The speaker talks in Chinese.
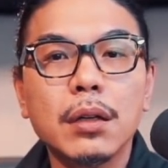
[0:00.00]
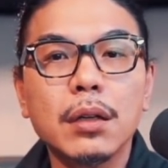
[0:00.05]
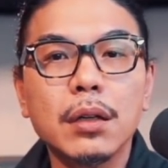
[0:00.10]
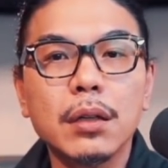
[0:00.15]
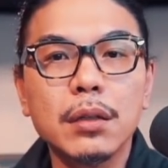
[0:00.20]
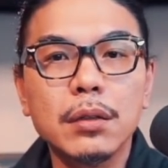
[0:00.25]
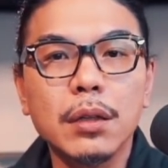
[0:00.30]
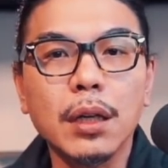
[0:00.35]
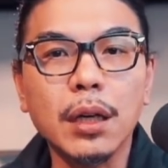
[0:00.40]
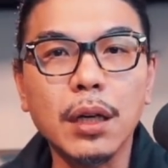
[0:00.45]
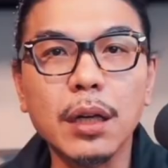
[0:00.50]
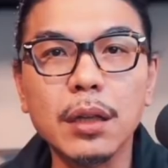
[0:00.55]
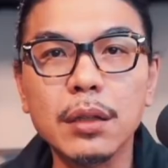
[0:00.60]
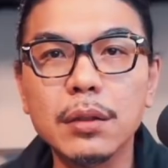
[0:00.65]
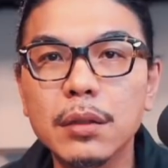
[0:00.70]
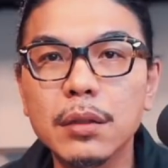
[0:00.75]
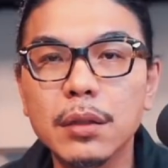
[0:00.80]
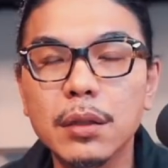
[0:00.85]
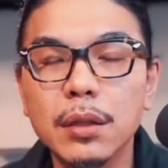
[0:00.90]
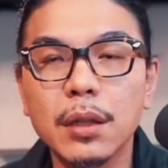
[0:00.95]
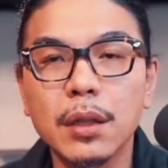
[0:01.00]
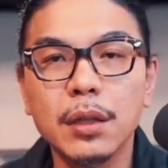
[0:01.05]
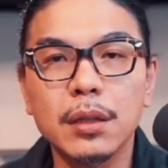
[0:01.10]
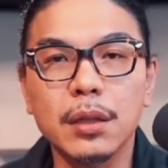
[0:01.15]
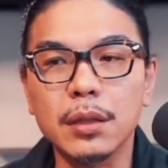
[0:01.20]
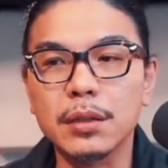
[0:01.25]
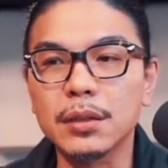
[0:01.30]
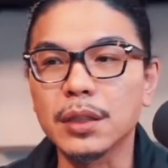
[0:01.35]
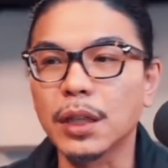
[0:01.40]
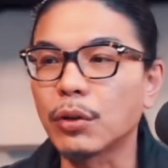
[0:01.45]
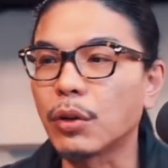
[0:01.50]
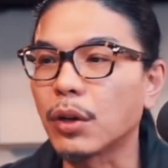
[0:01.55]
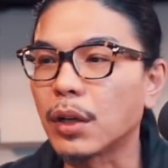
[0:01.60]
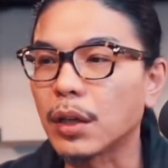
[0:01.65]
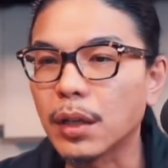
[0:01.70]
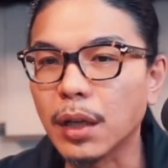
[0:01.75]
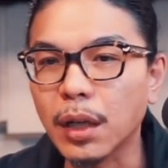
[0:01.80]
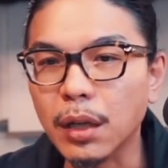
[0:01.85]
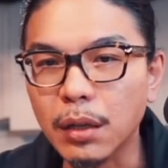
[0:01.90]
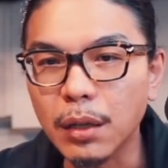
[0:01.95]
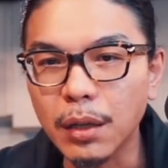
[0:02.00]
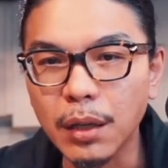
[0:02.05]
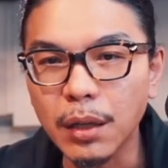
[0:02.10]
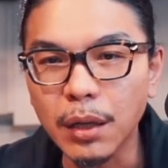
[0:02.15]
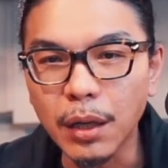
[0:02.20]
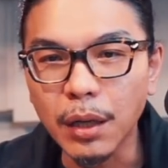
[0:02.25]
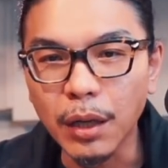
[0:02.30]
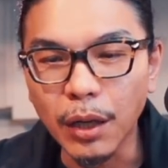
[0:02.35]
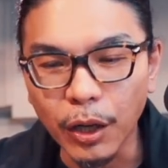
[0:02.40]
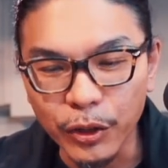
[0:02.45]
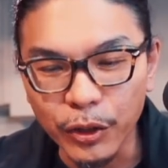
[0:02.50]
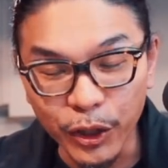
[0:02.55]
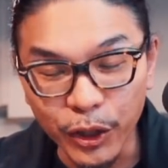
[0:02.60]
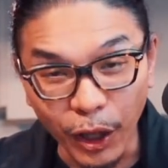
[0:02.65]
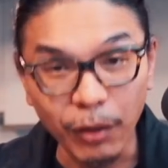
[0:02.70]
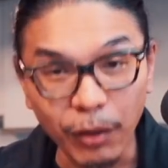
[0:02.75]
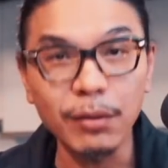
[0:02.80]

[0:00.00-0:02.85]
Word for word: 打开，那印加国王看，哎呦！